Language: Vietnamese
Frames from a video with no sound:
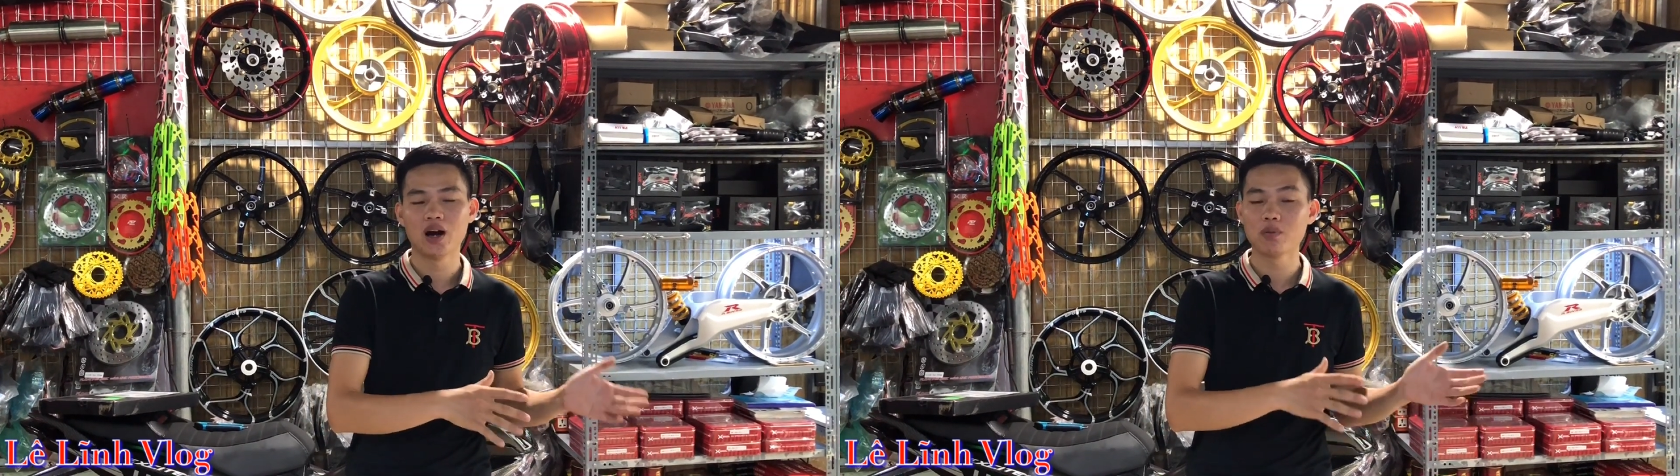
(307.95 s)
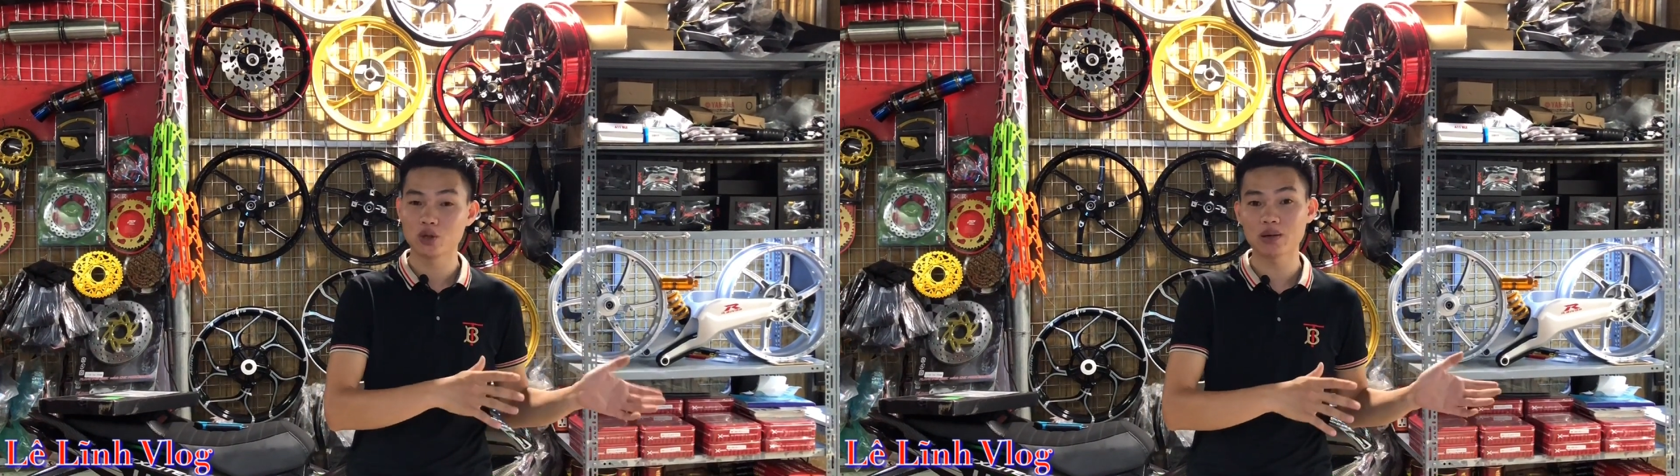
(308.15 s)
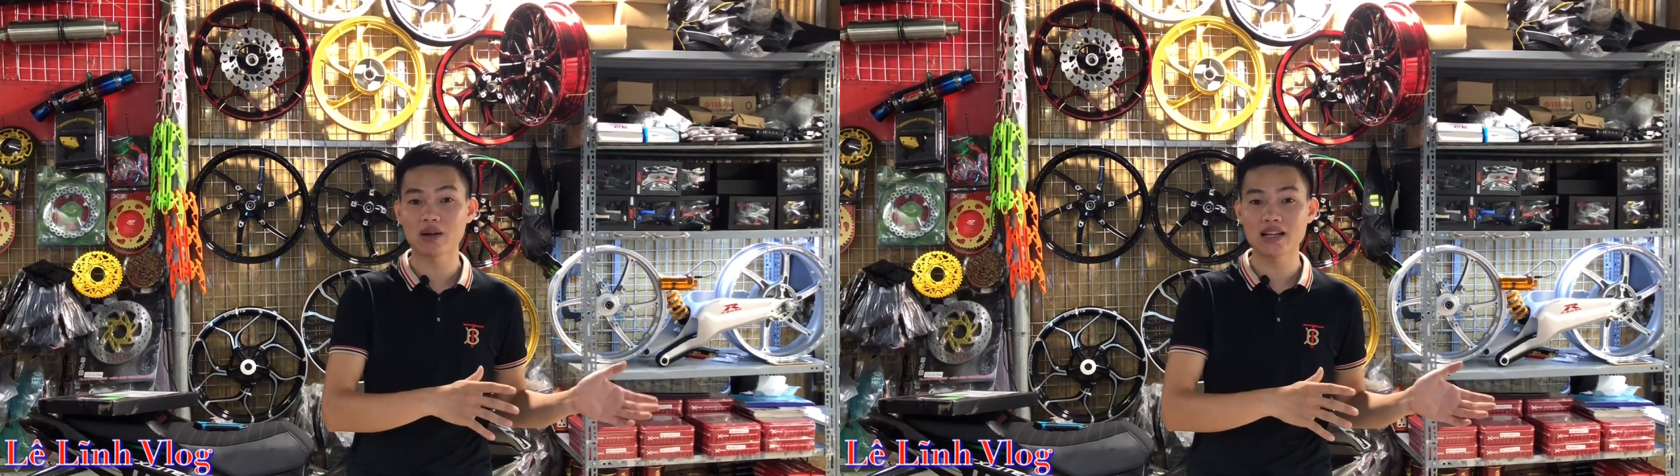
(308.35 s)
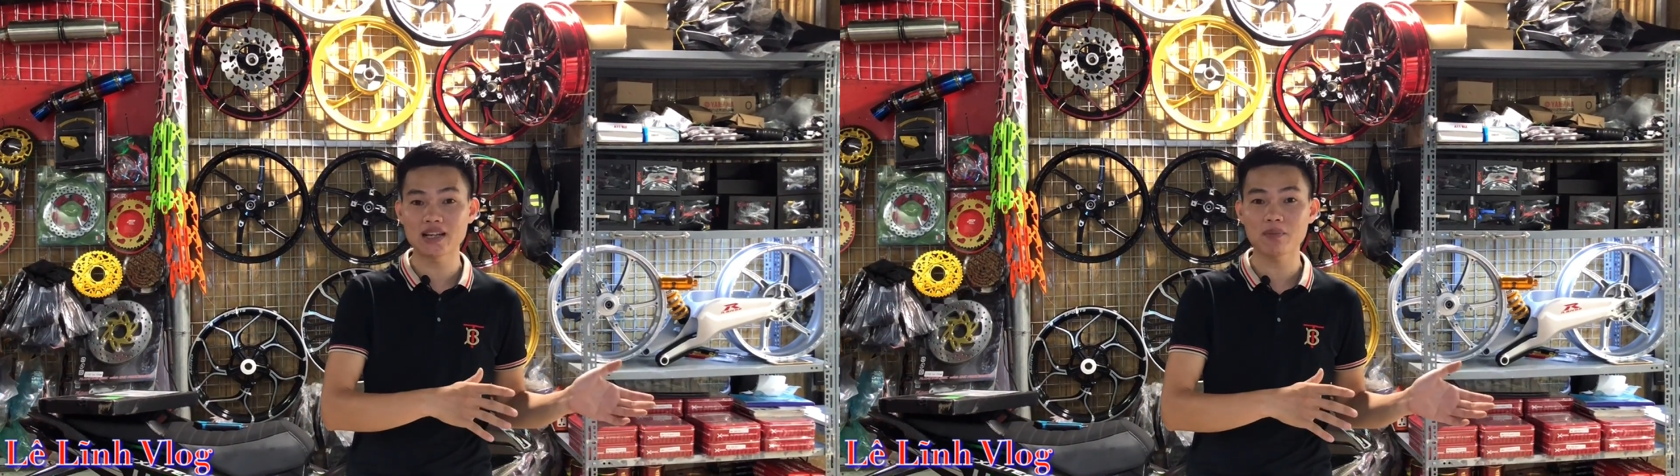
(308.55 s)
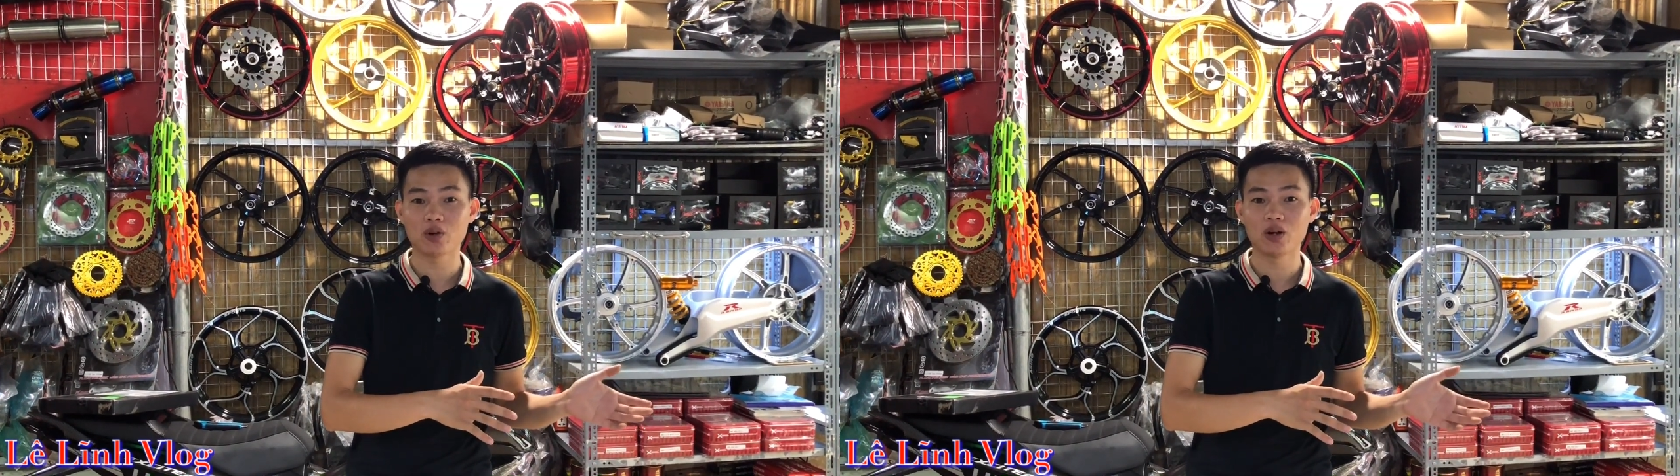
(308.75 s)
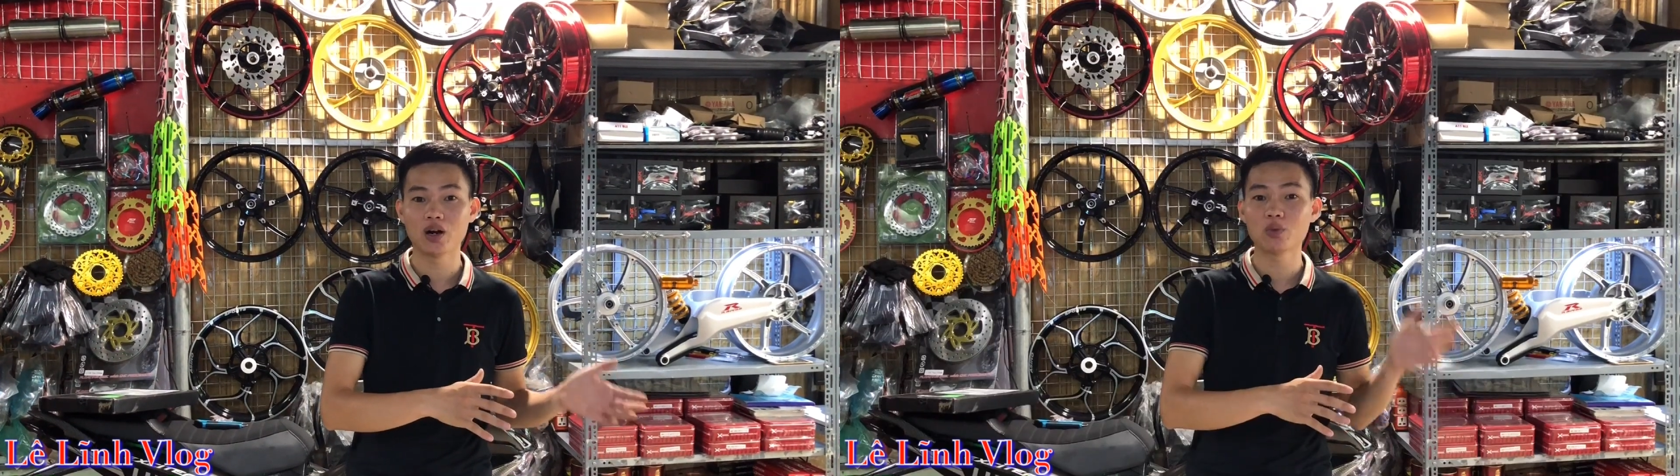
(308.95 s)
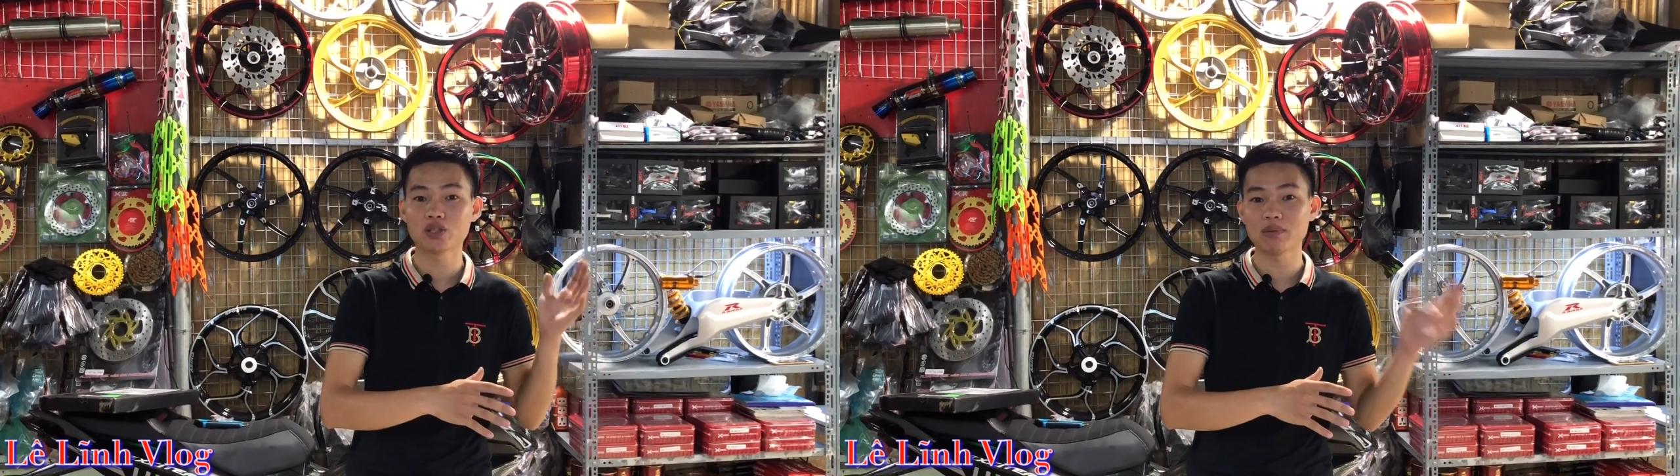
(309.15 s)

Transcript: hơn 100 ca sắp rồi hơn